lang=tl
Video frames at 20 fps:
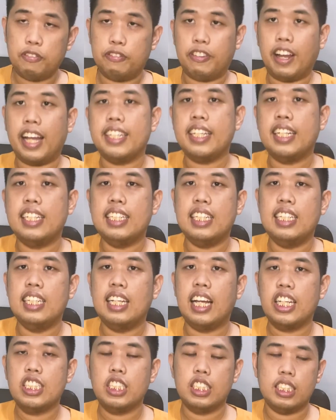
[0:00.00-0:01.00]
finally,
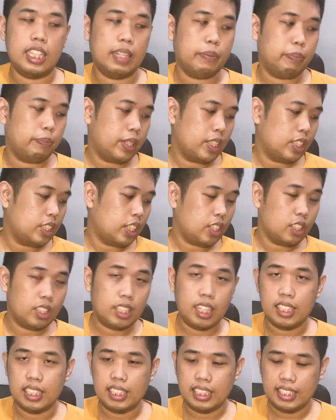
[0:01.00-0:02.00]
last but not the
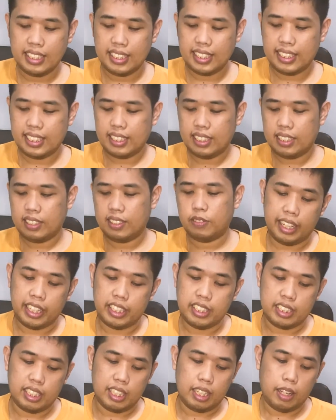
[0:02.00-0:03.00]
least,
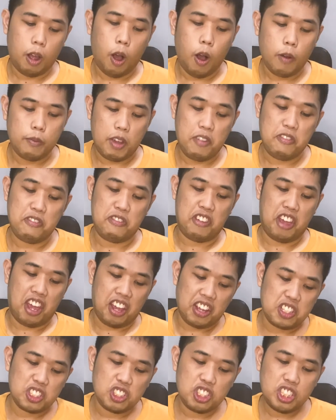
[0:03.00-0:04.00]
oh my
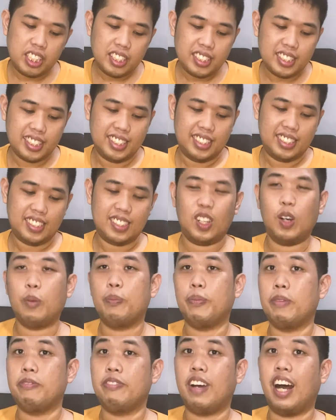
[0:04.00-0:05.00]
packages of
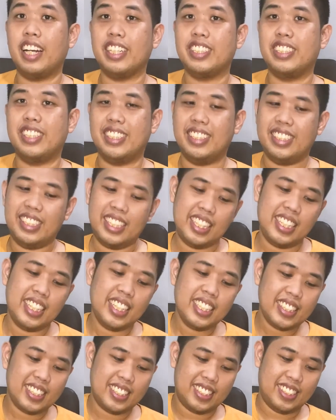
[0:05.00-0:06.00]
my packages
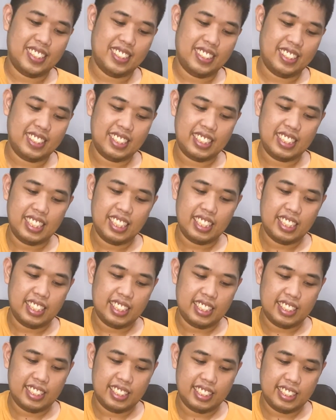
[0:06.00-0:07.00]
is
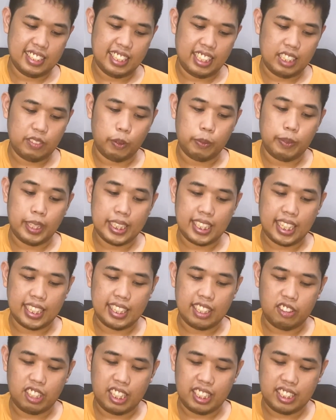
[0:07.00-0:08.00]
This from Lazada
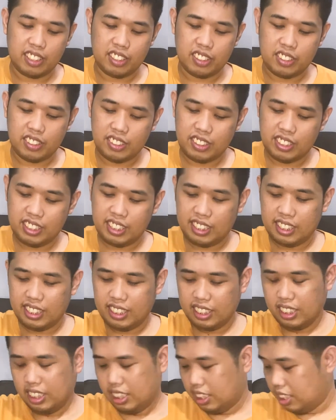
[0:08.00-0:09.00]
ulit to.
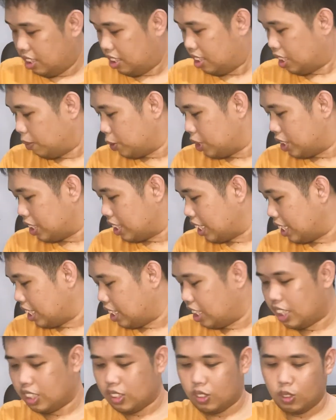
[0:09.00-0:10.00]

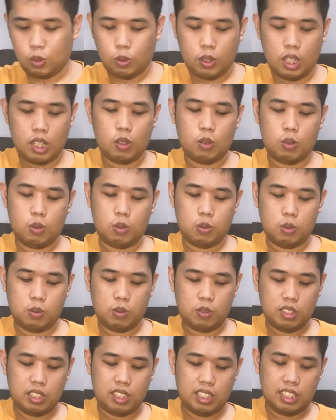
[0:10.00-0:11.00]
Talaga nung
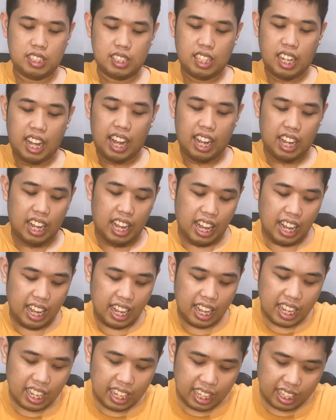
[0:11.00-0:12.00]

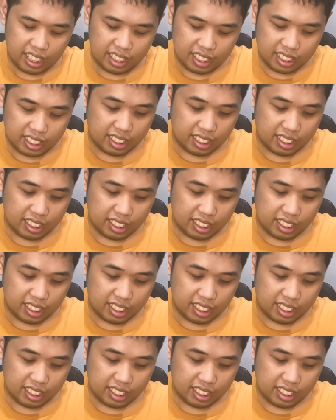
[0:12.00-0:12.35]
Ah!